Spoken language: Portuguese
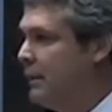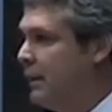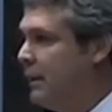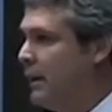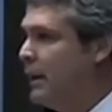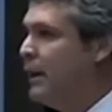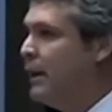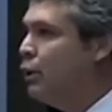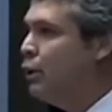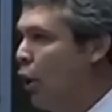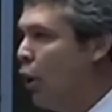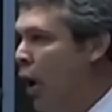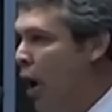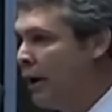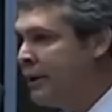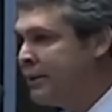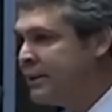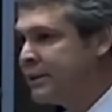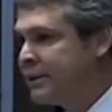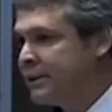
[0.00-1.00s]
E
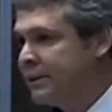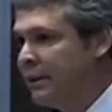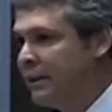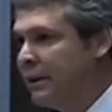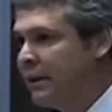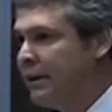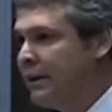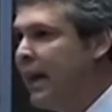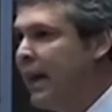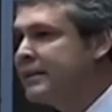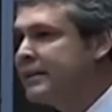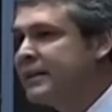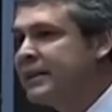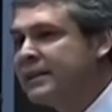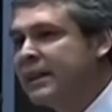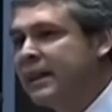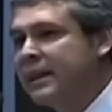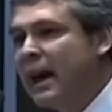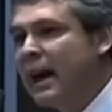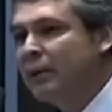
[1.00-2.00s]
nós, desse
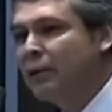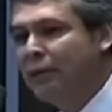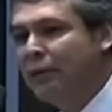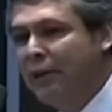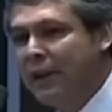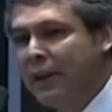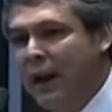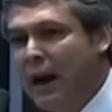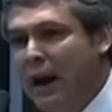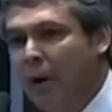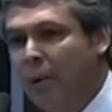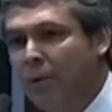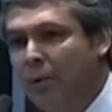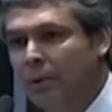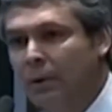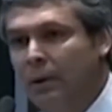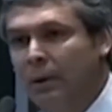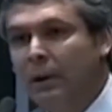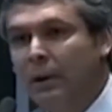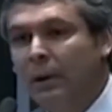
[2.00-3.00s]
Senado
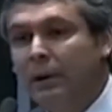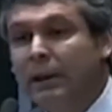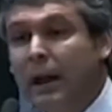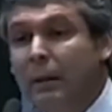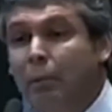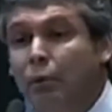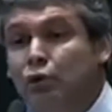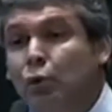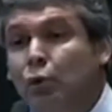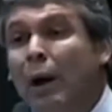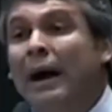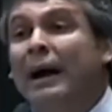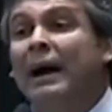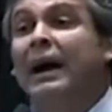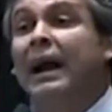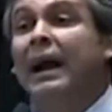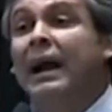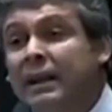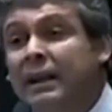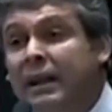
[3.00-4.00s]
Federal, temos uma
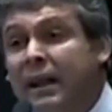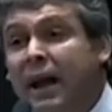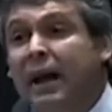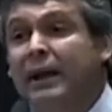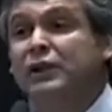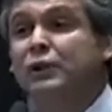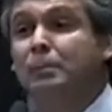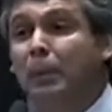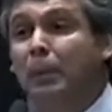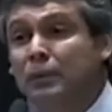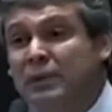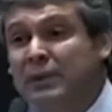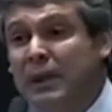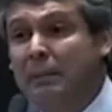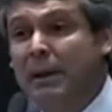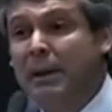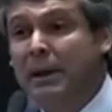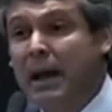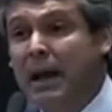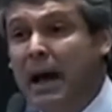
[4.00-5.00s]
grande
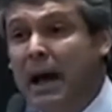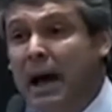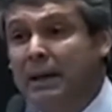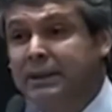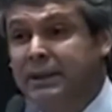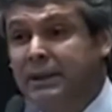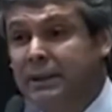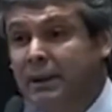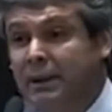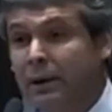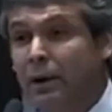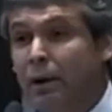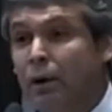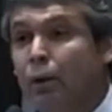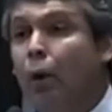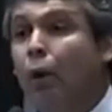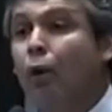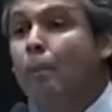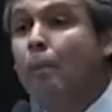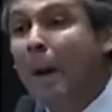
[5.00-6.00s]
responsabilidade
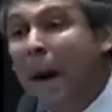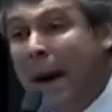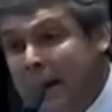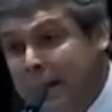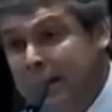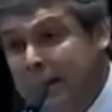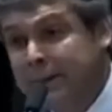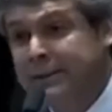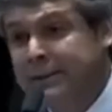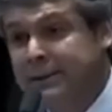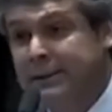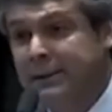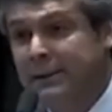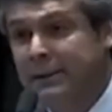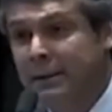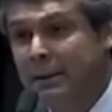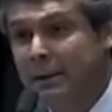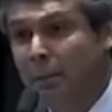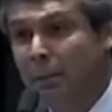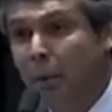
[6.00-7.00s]
com o país,
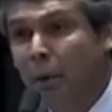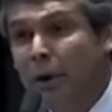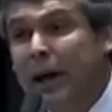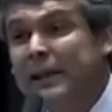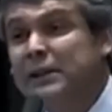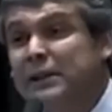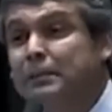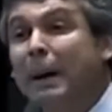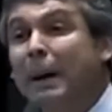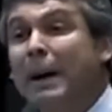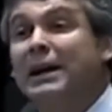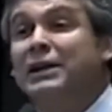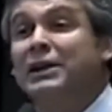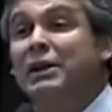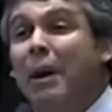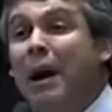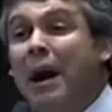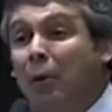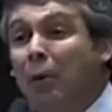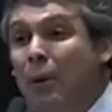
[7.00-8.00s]
porque esse país
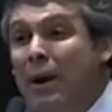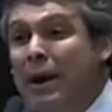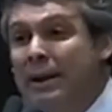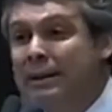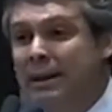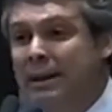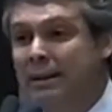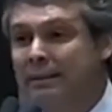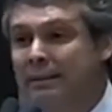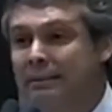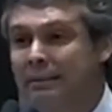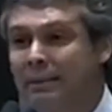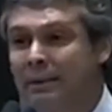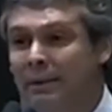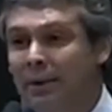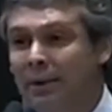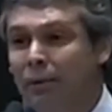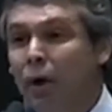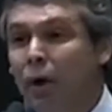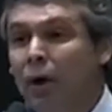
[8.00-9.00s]
não aguenta.
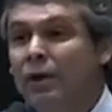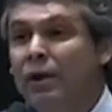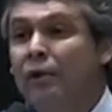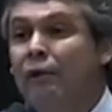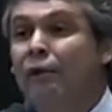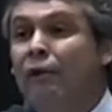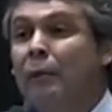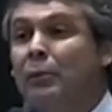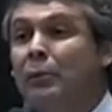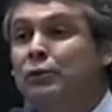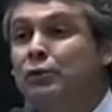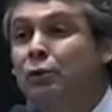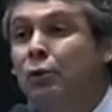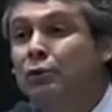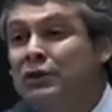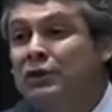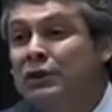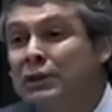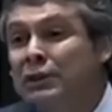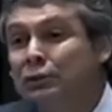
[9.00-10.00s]
Nós não vamos
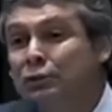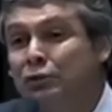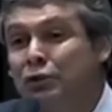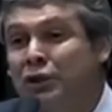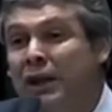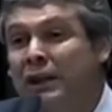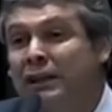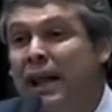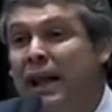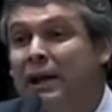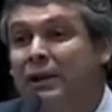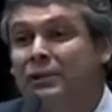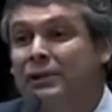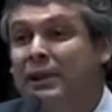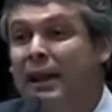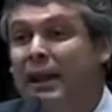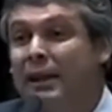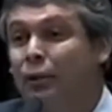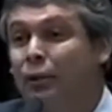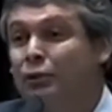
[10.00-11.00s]
conseguir sustentar isso
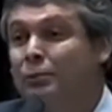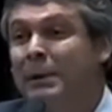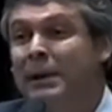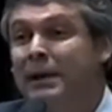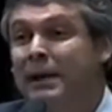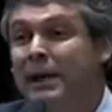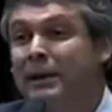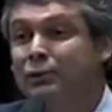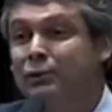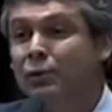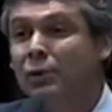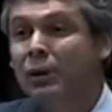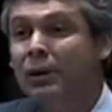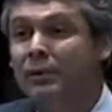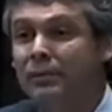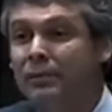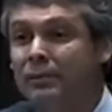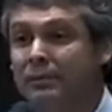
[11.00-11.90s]
até 2018.